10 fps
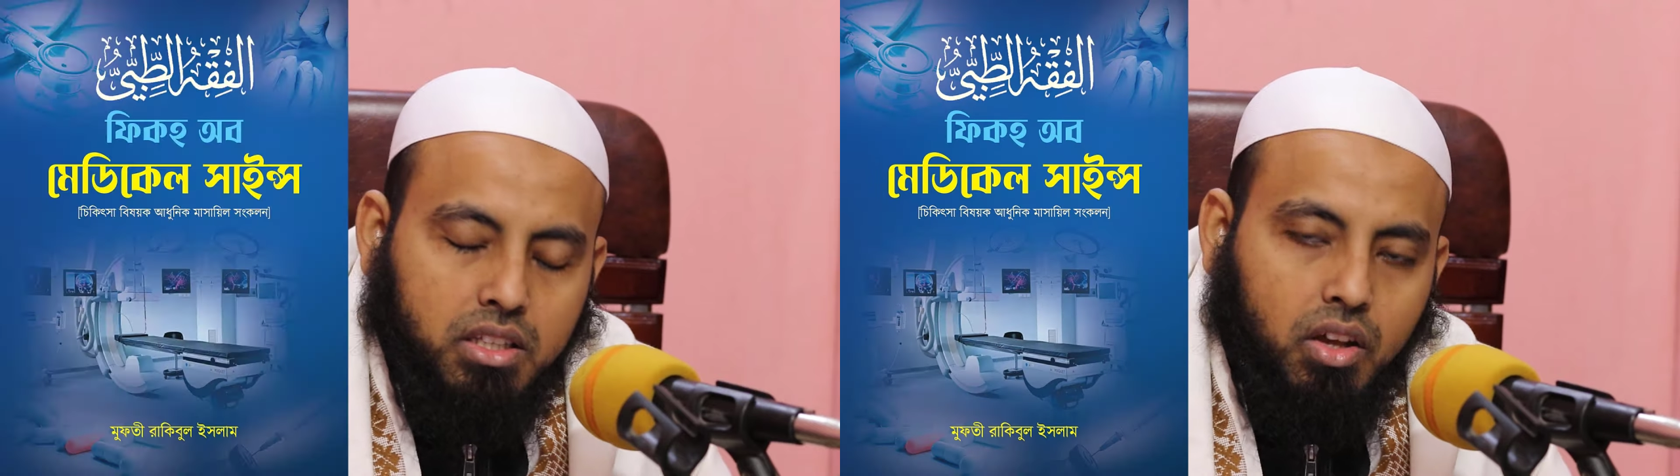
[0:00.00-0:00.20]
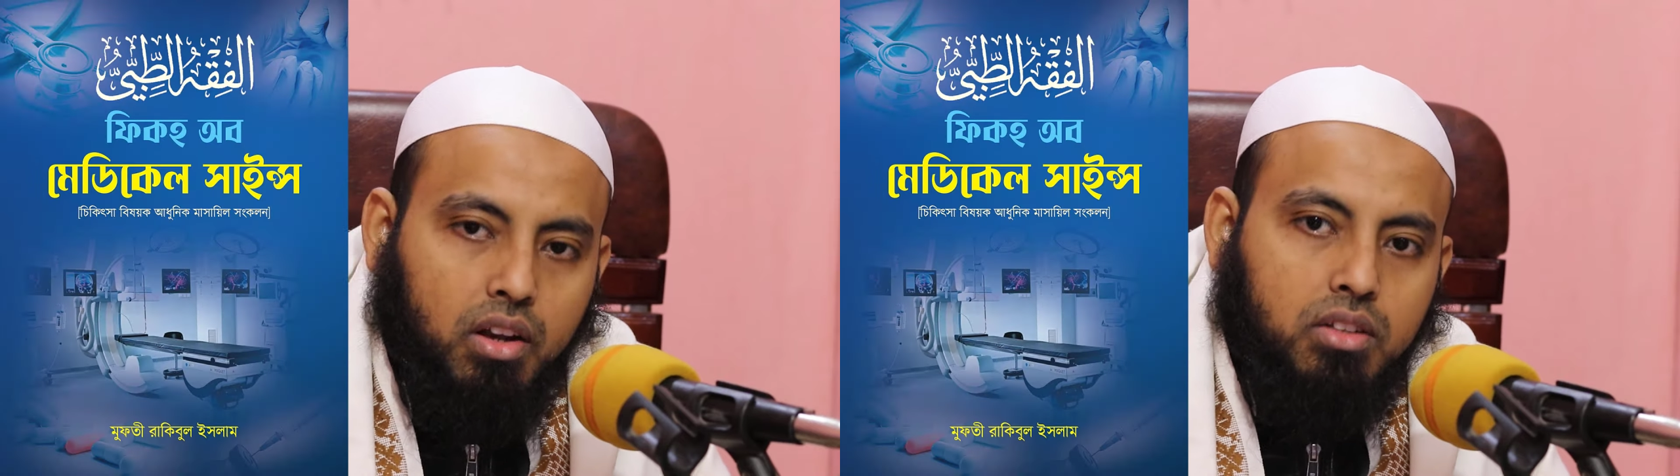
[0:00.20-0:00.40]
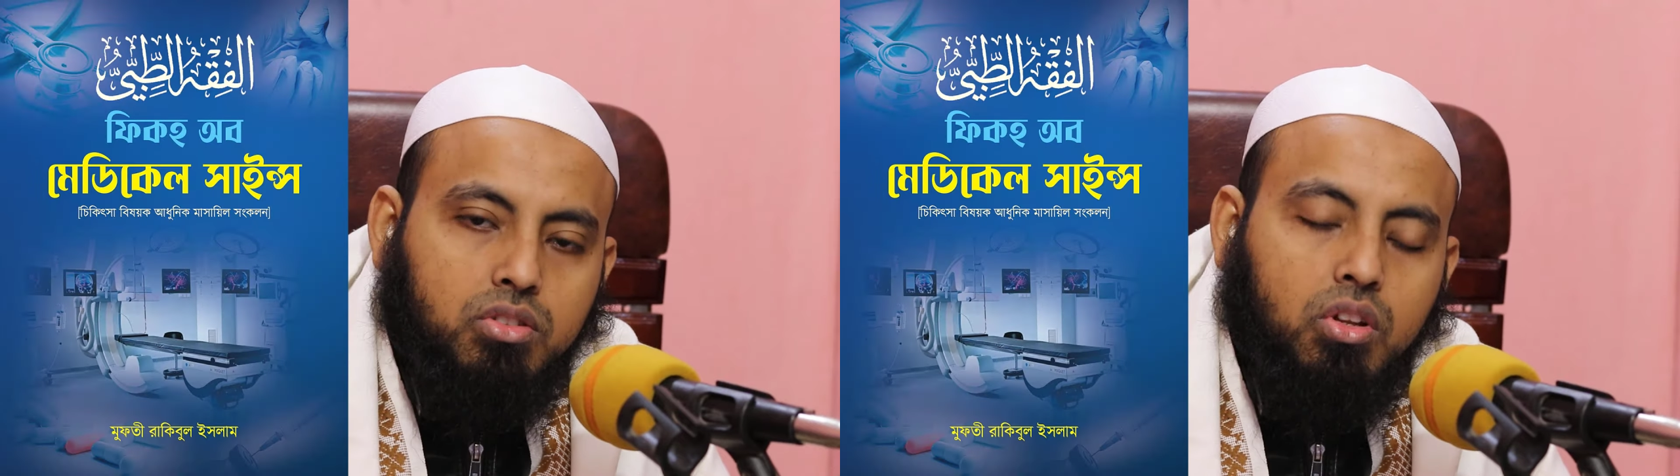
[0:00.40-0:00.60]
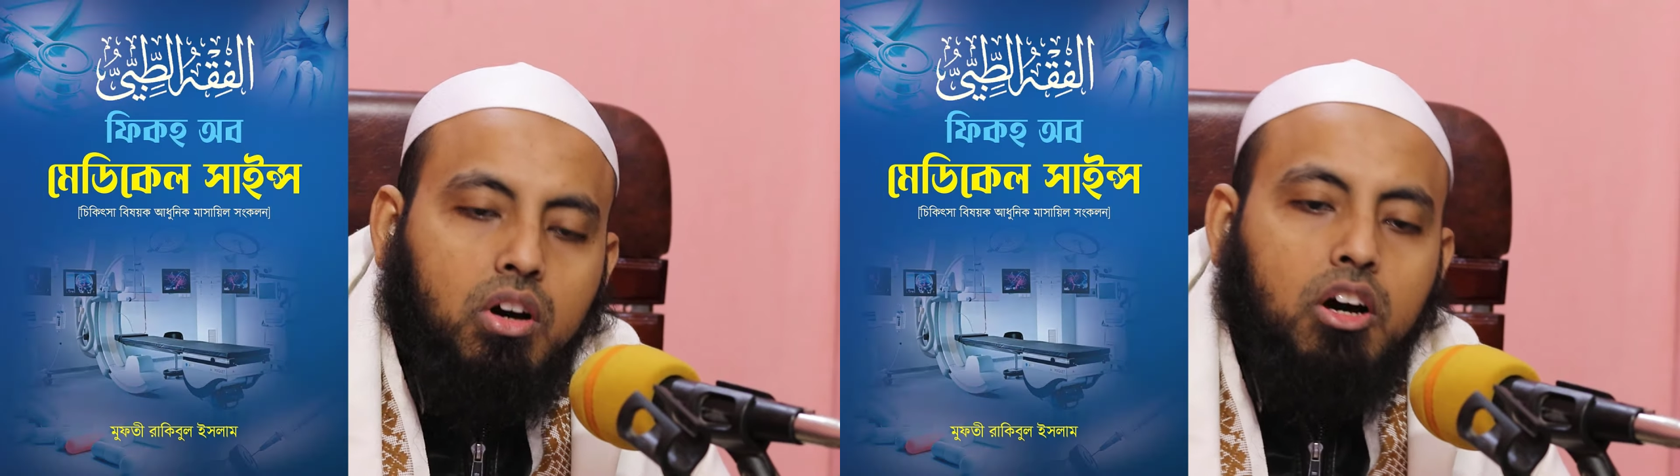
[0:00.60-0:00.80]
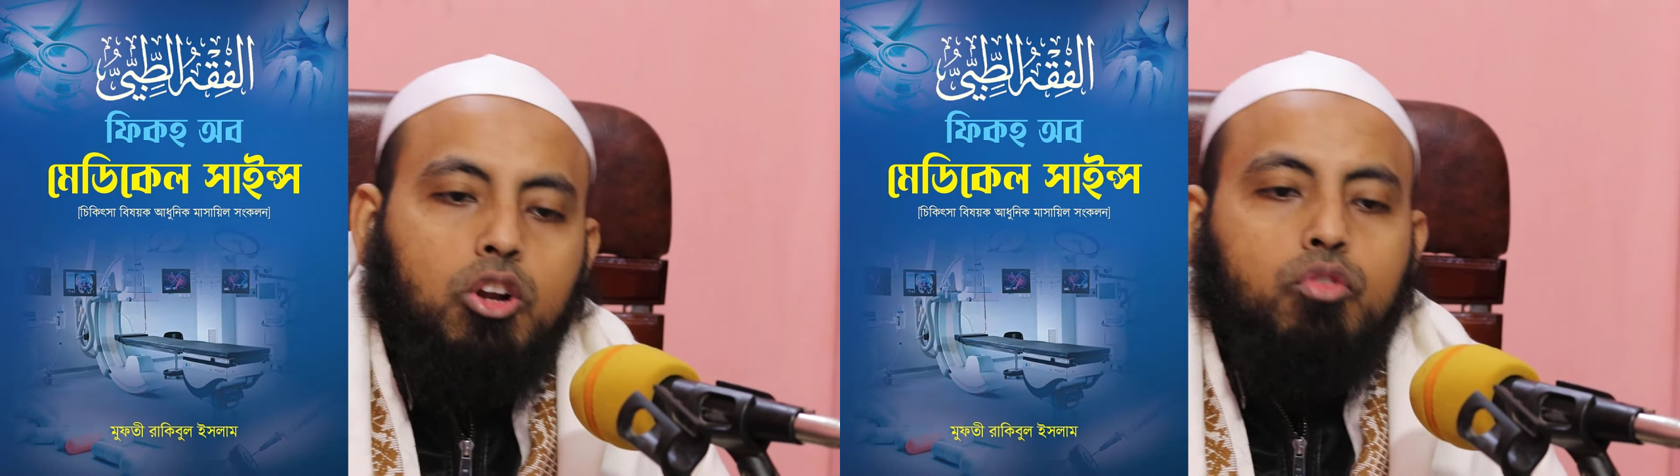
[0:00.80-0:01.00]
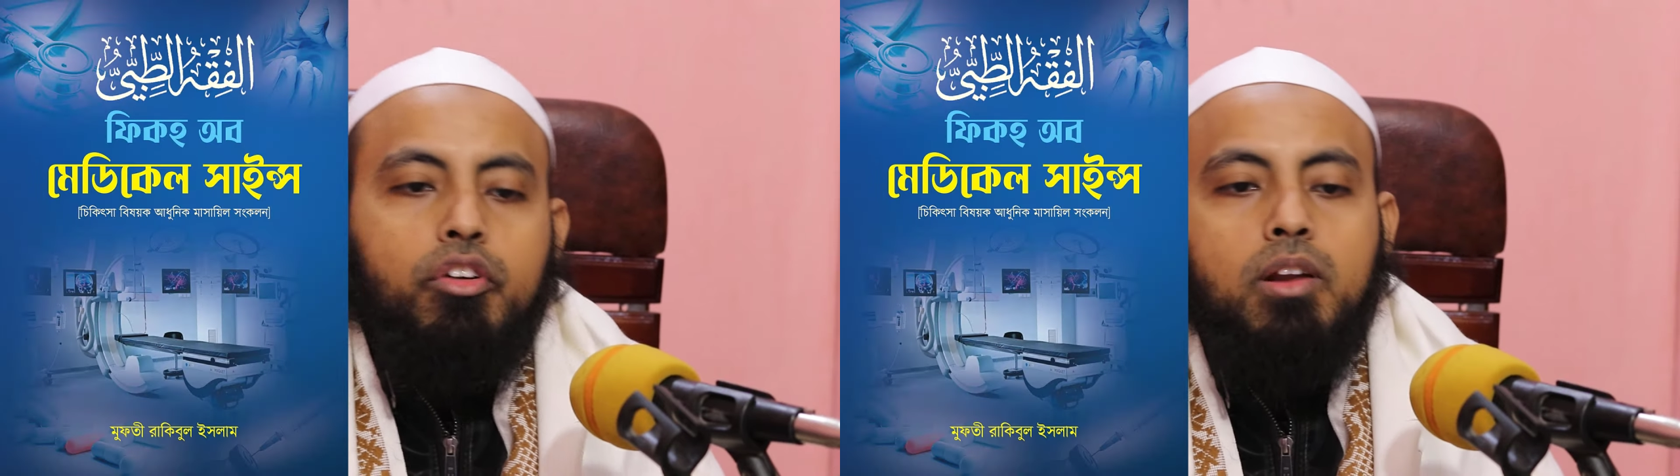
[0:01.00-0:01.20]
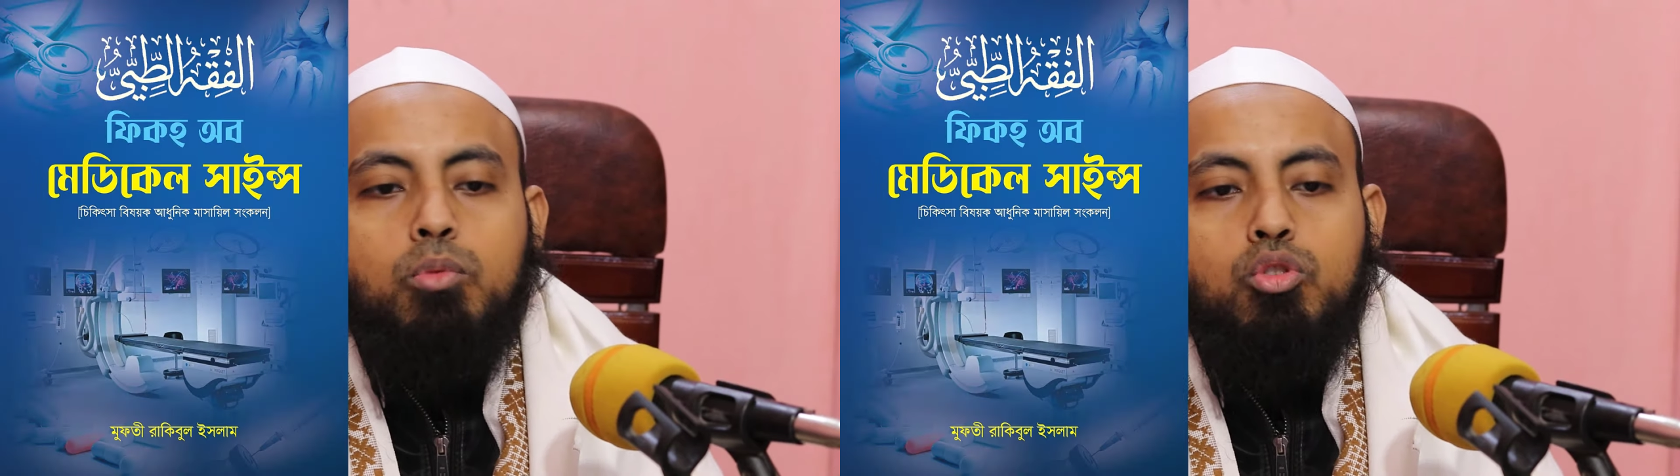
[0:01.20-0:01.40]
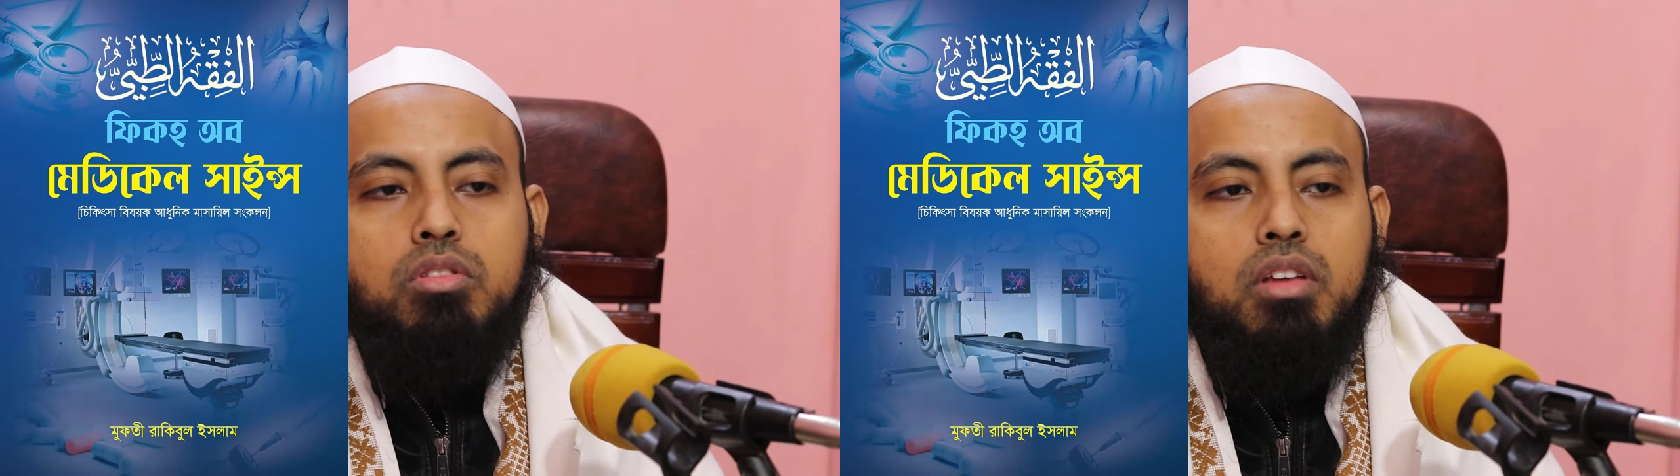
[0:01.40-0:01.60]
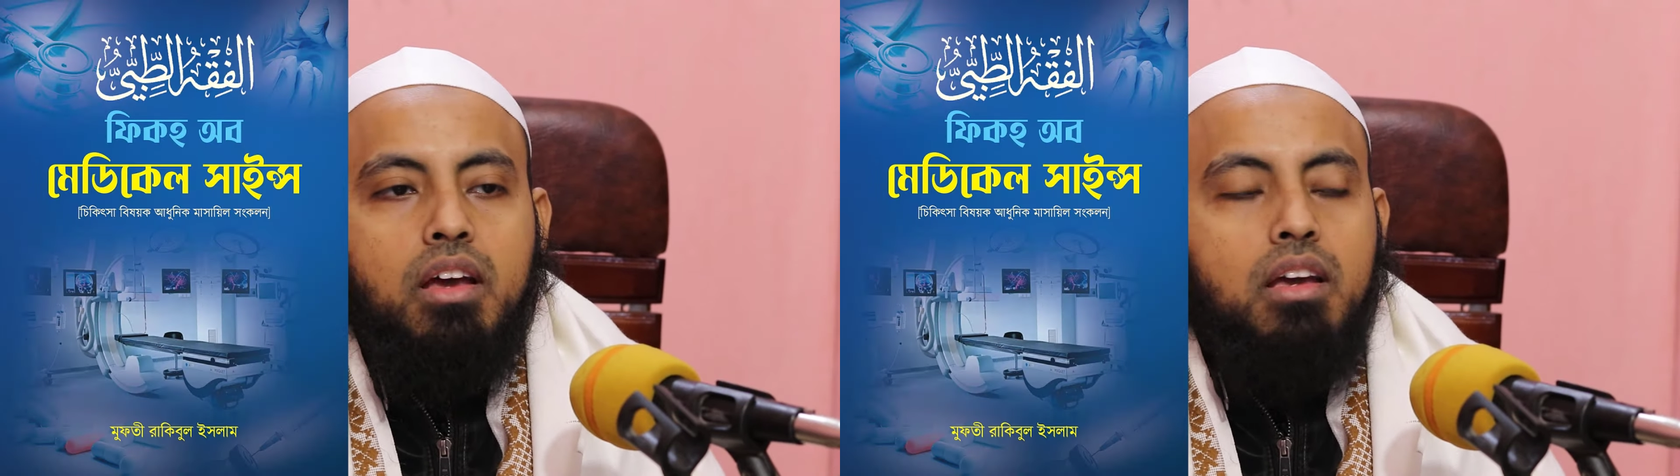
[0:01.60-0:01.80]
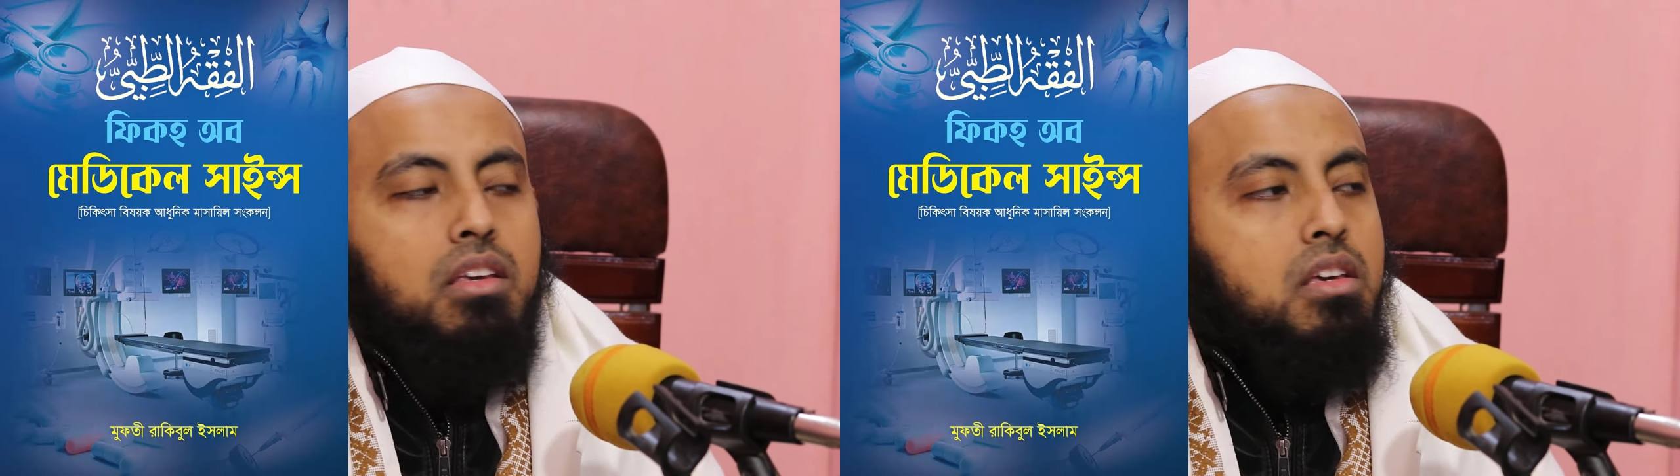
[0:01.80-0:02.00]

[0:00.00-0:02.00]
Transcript: তাহলে ত হরফের মধ্যে